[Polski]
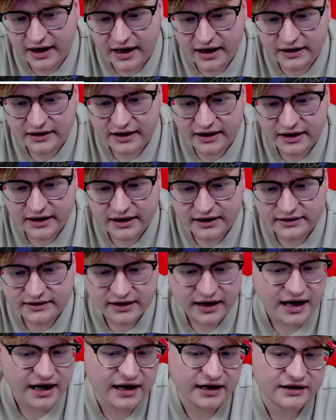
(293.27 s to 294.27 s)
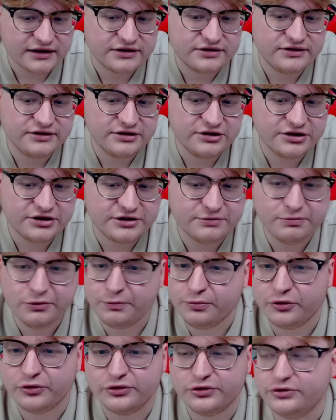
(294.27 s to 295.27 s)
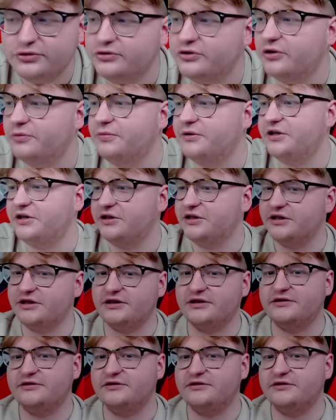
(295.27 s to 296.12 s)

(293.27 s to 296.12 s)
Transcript: ale tak, to jest po prostu dobry